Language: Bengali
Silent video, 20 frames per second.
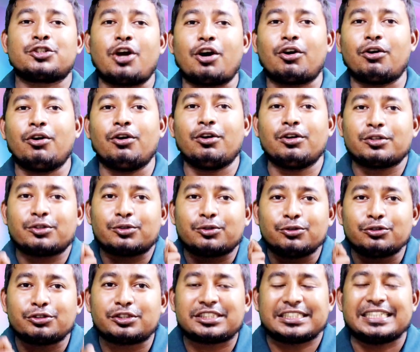সকল
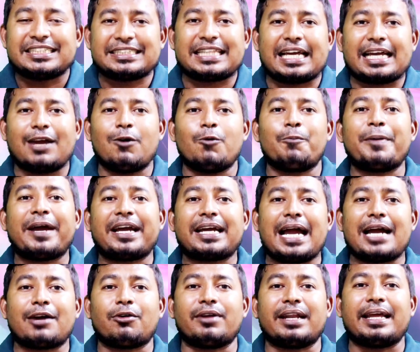দুশ্চিন্তাকে
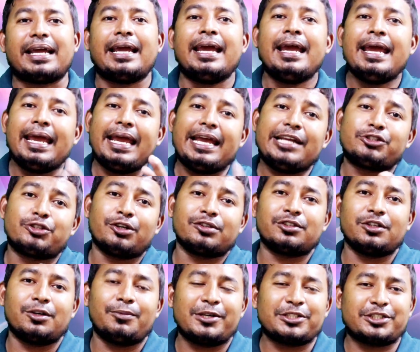উপেক্ষা করে এই
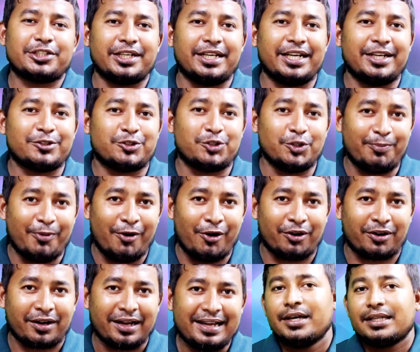সতেরো বছরের
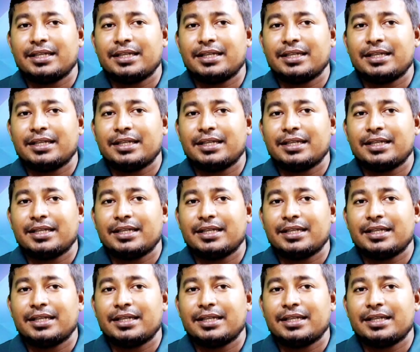যুবক